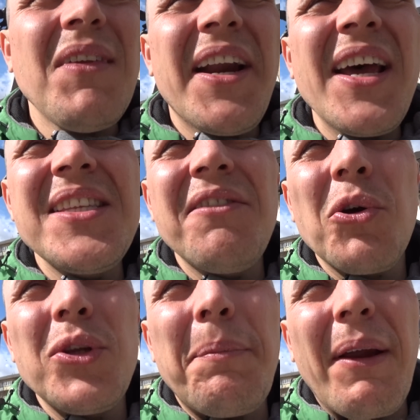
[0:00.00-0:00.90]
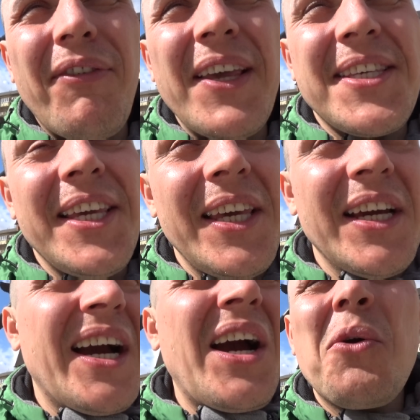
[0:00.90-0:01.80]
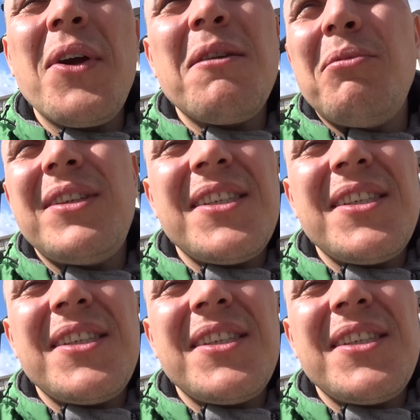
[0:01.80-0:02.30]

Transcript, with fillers: разного рода профессии. и какой-нибудь